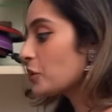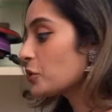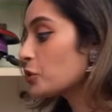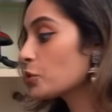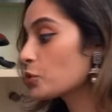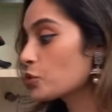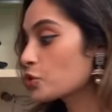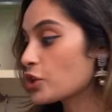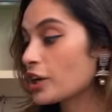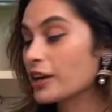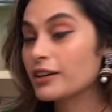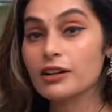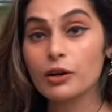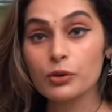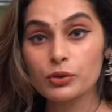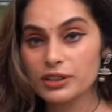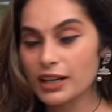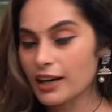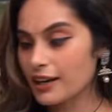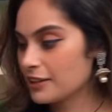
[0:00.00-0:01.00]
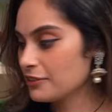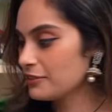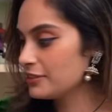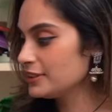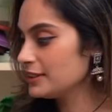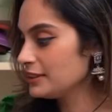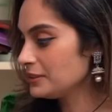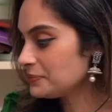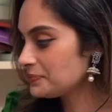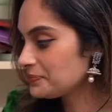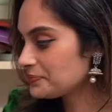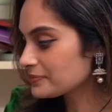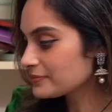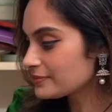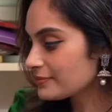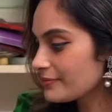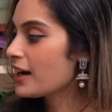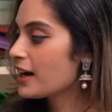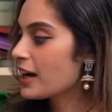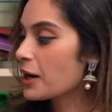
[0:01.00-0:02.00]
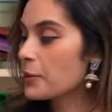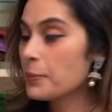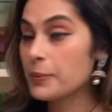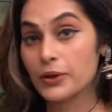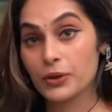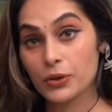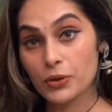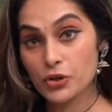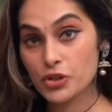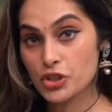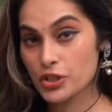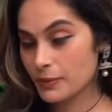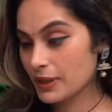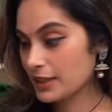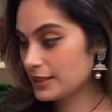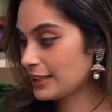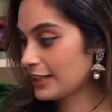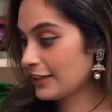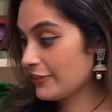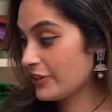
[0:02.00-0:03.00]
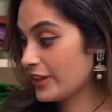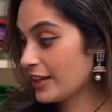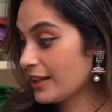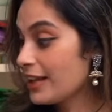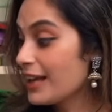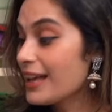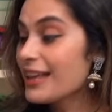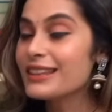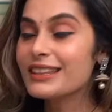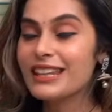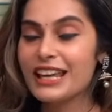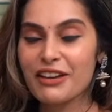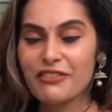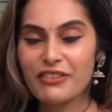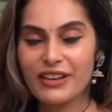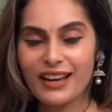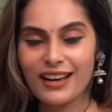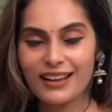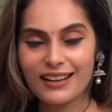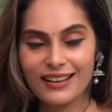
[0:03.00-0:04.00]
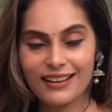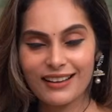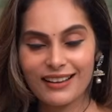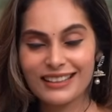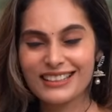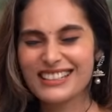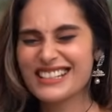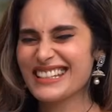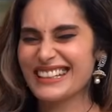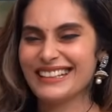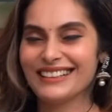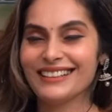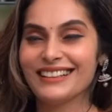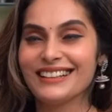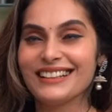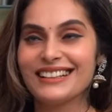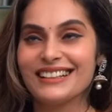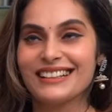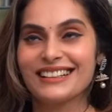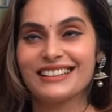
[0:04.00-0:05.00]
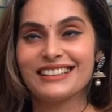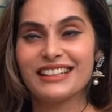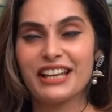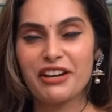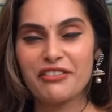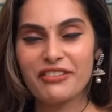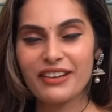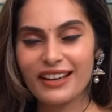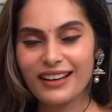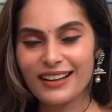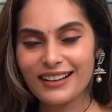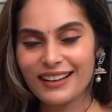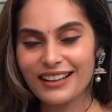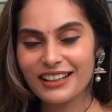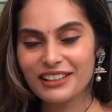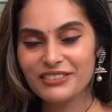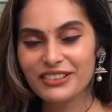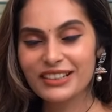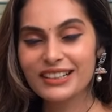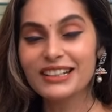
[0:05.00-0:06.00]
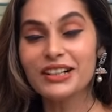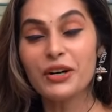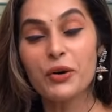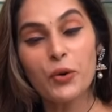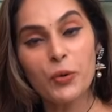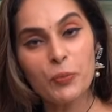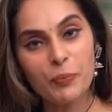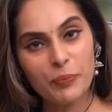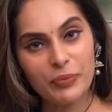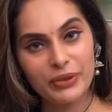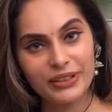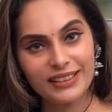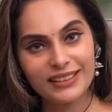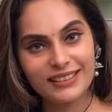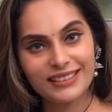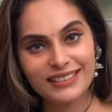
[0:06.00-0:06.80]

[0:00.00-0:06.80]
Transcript: யூ செக் அவுட் த அளவு அப்புறம் கொஞ்சமாக தேவைய தேவையான சி தேவையான அளவுக்கு உப்பு